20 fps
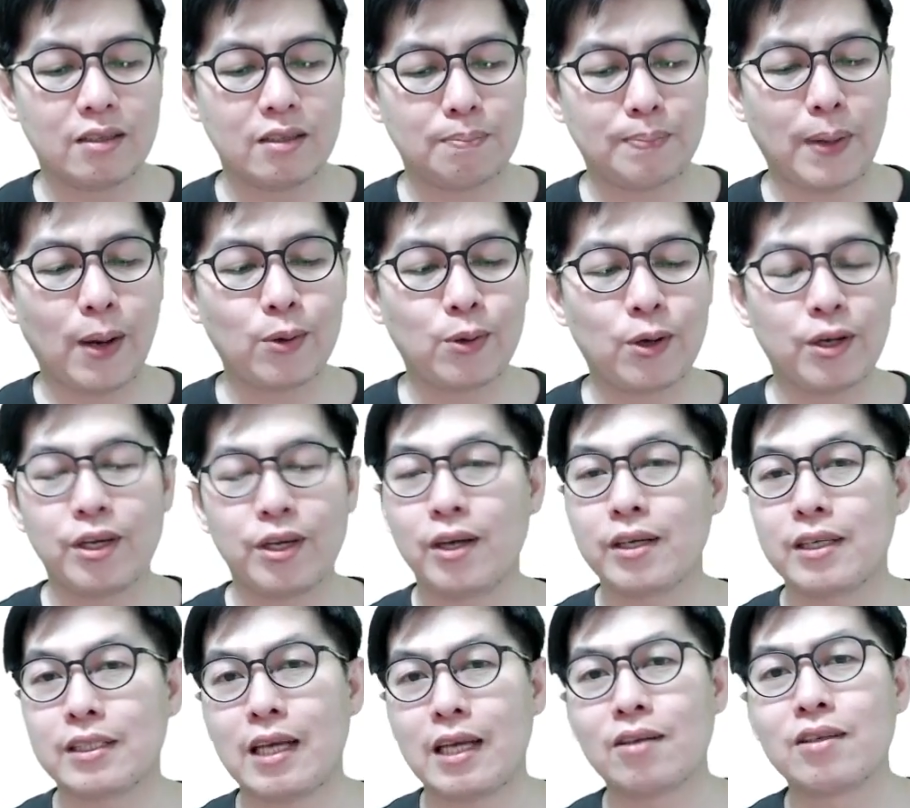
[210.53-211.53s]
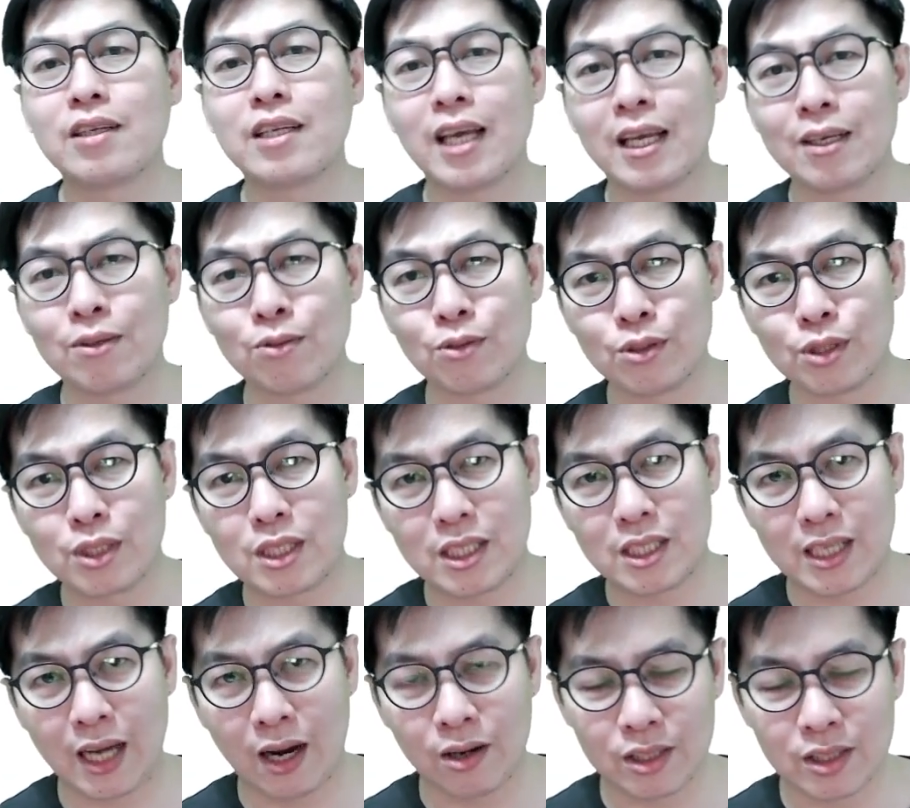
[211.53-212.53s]
包括有一个叫鲶鱼
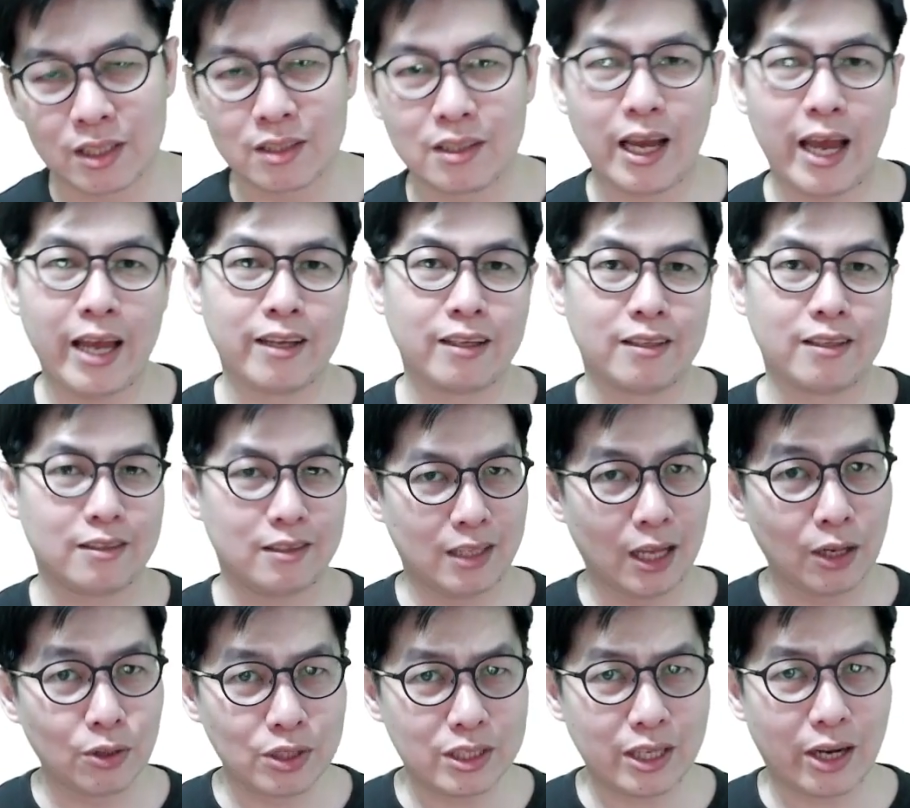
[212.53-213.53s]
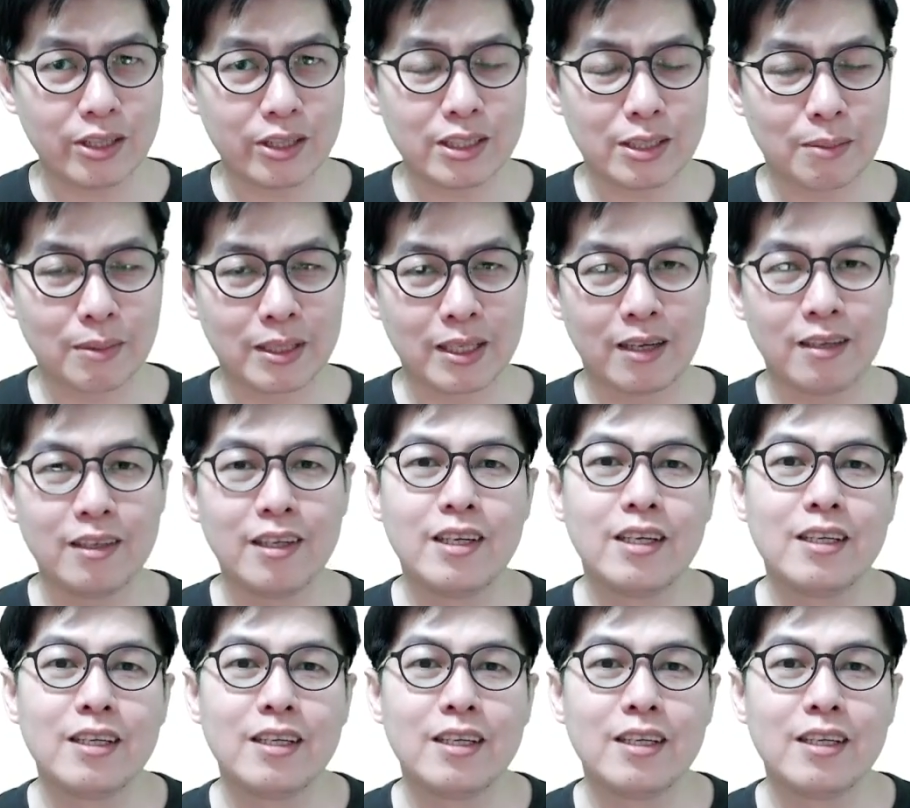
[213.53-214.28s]
效应，哎，鲶鱼效应什么呢？